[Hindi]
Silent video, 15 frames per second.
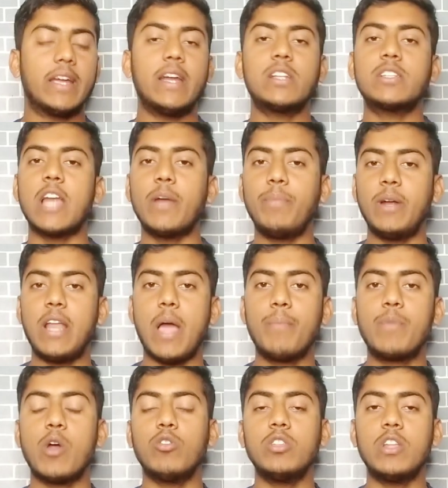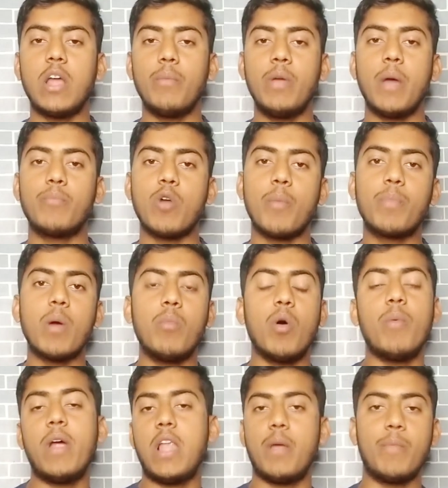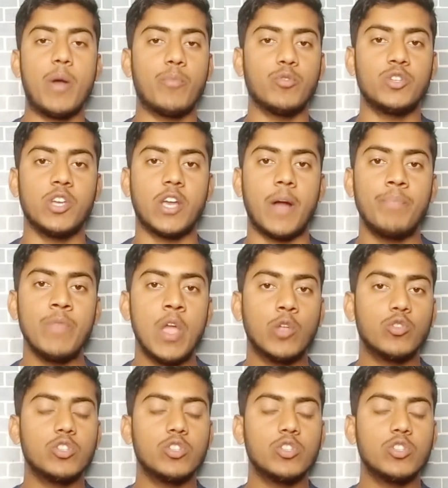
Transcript: गेट स्टार्ट पर टैप करो देन अभी आपको आपको मोबाइल नंबर पूछेगा